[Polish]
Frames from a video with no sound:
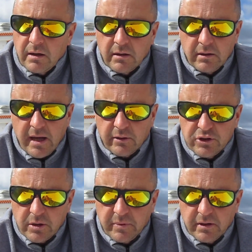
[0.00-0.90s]
E, ja od
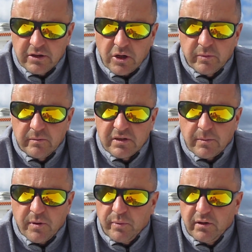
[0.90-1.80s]
siebie chciałbym
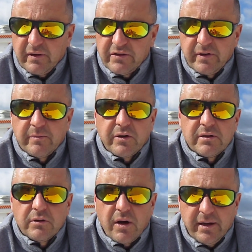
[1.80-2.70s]
zaproponować Wam,
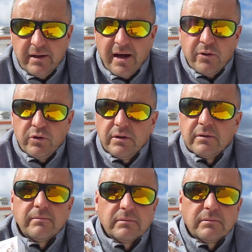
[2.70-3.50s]
drodzy kochani, aronit,